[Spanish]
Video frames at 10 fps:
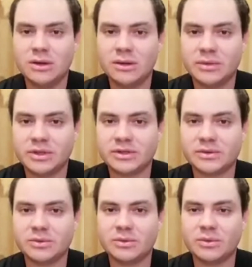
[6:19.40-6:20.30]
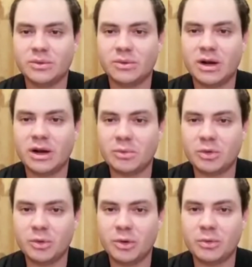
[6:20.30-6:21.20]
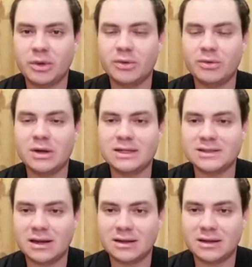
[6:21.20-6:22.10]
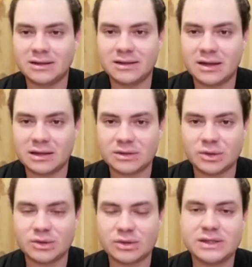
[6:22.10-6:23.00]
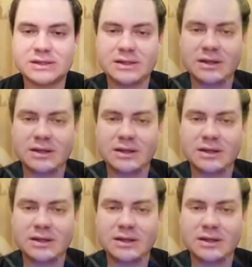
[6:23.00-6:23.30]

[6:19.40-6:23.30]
pues, un, gran amor por mí, una gran certeza de las cosas.